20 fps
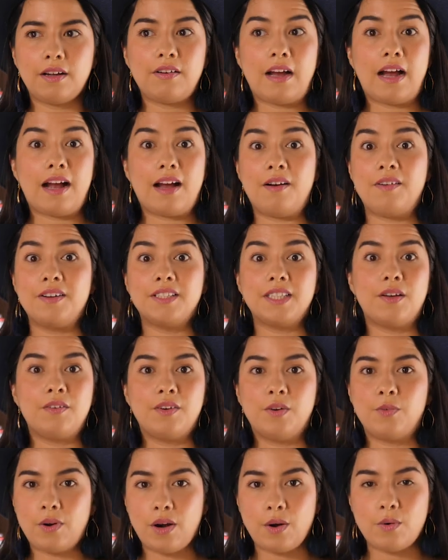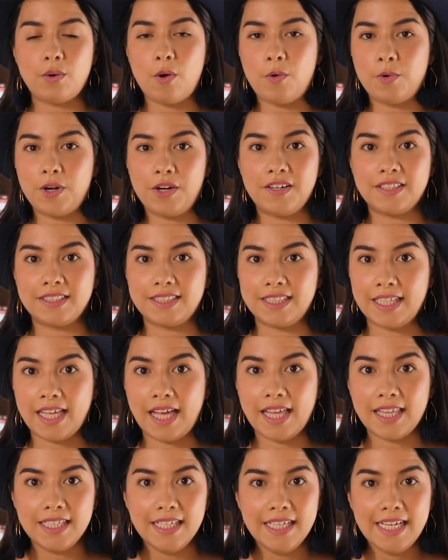Acaban de abrir una nueva
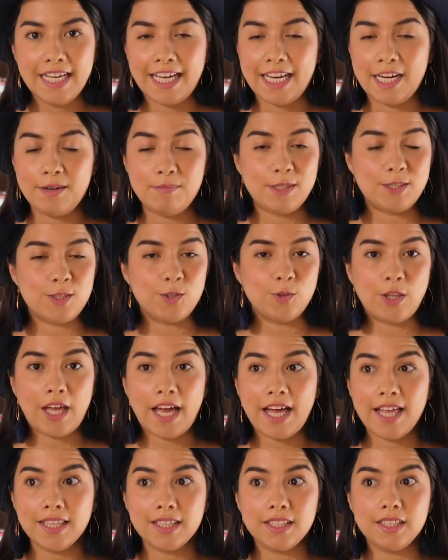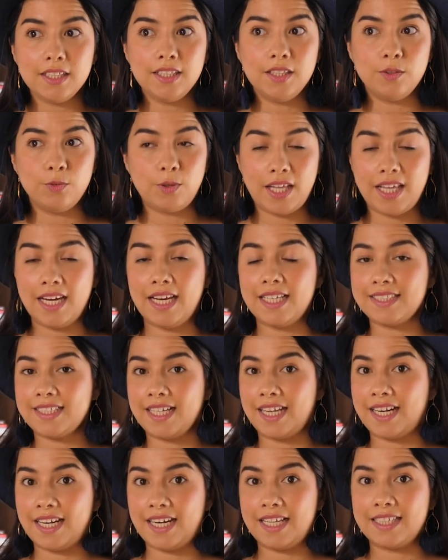universidad en mi ciudad y una de las
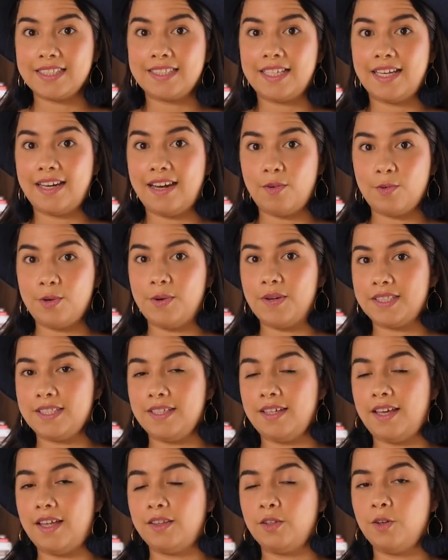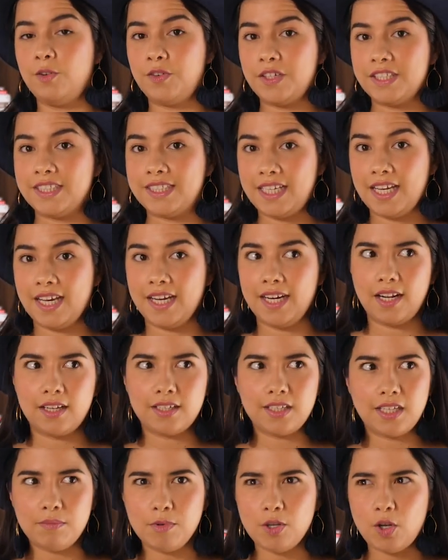carreras que la universidad ofrecía era
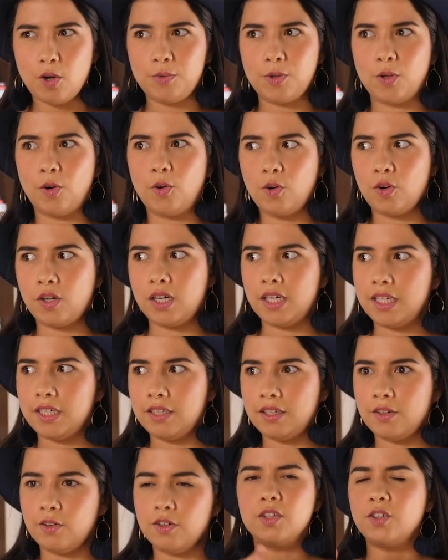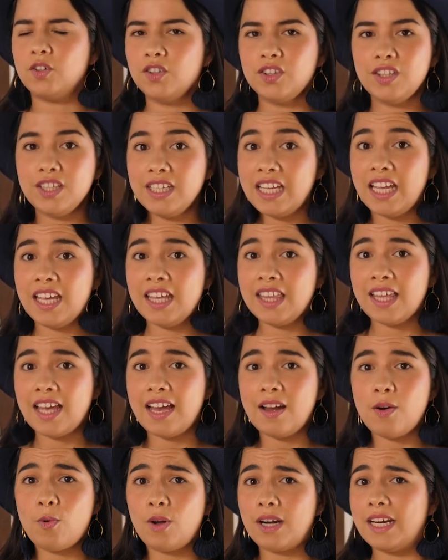químico biólogo clínico. Yo no tenía
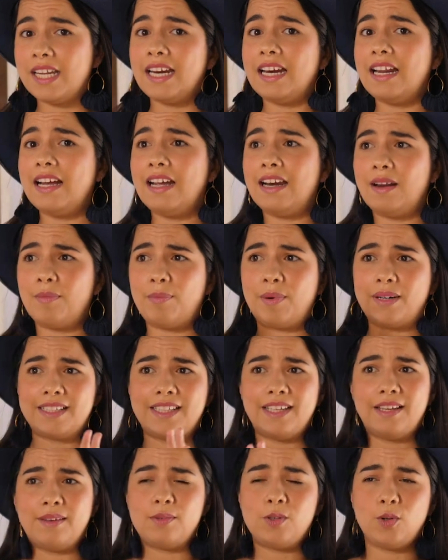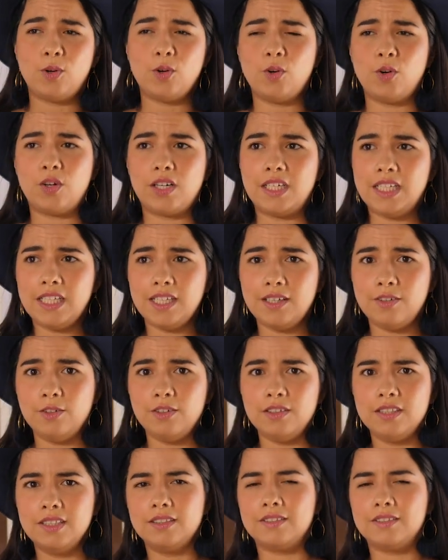idea cuál era la parte de biólogo clínico,